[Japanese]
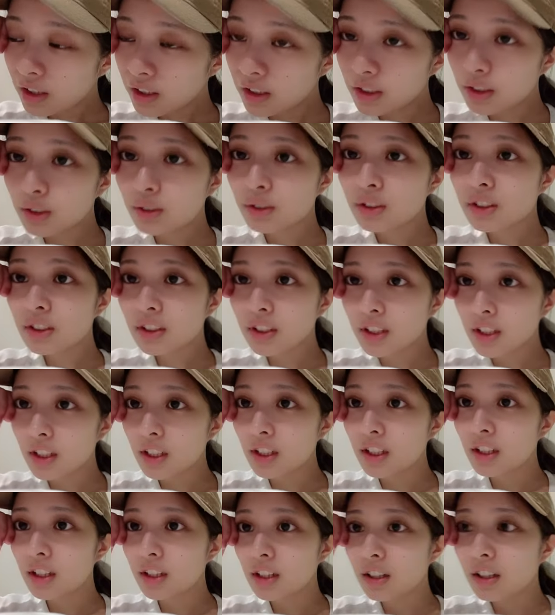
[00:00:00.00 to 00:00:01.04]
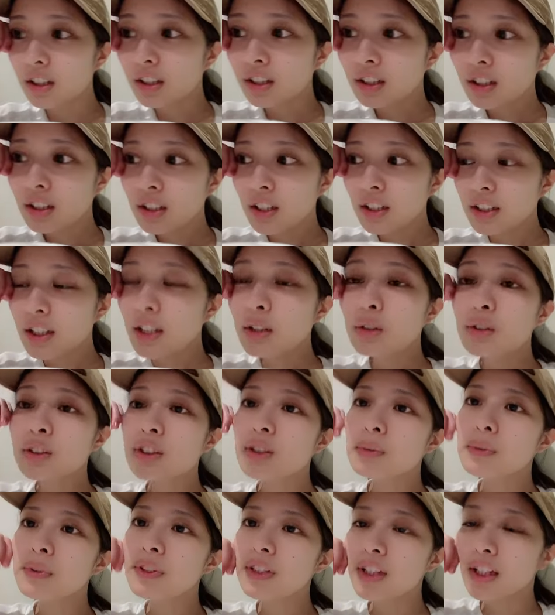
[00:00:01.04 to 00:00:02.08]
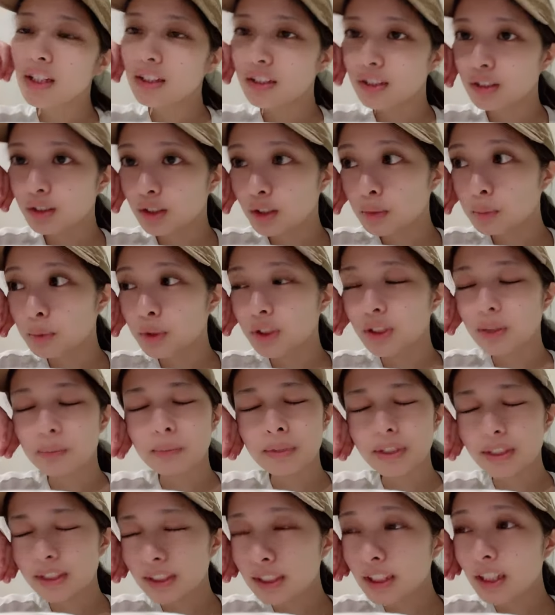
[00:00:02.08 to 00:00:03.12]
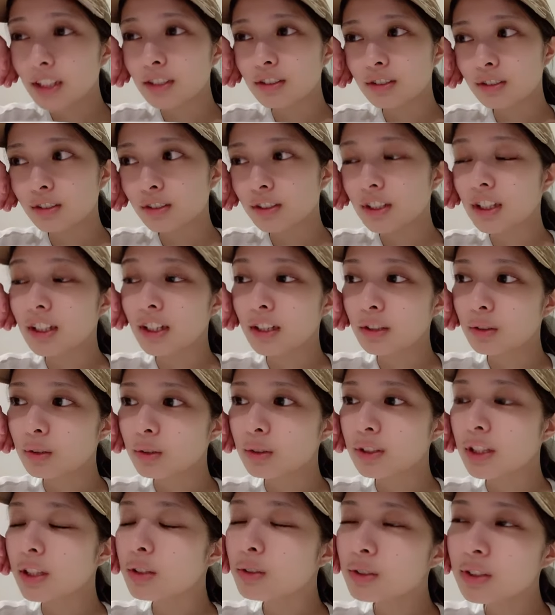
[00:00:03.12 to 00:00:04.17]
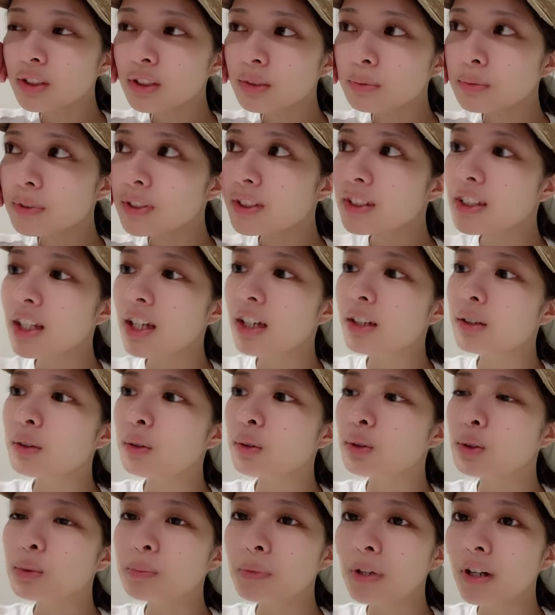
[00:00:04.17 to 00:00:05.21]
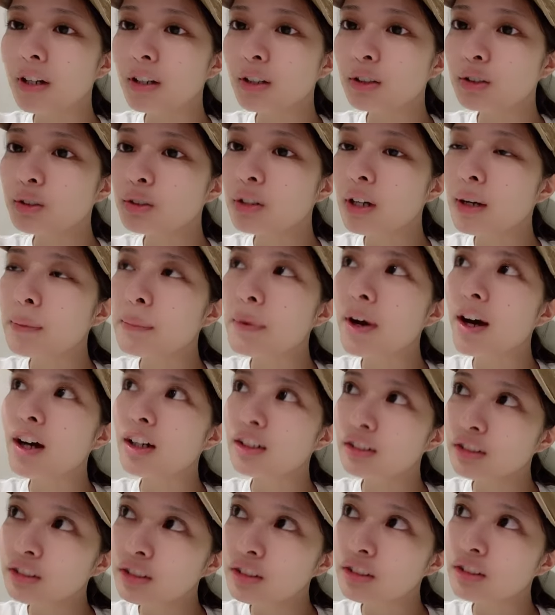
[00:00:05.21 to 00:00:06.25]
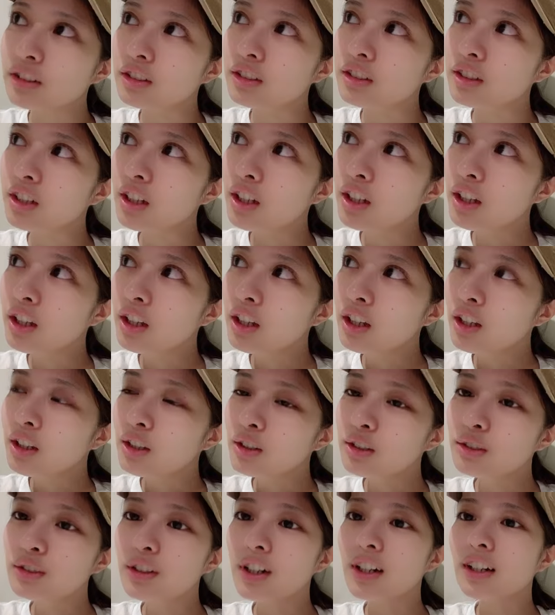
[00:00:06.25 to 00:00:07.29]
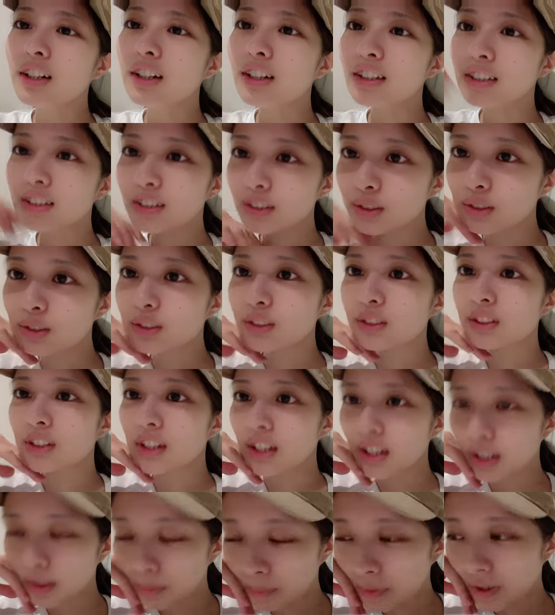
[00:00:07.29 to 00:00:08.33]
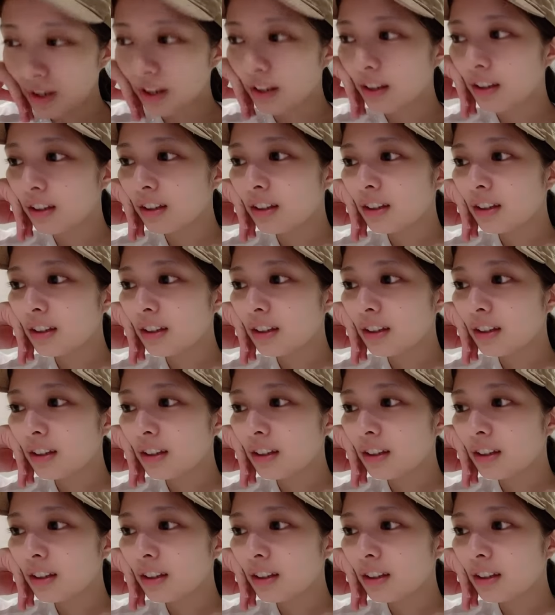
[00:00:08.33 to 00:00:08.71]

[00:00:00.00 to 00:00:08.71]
正直楽しみたいっていう気持ちはめっちゃあるのだけど楽しみたいを上回る不安がすごくて今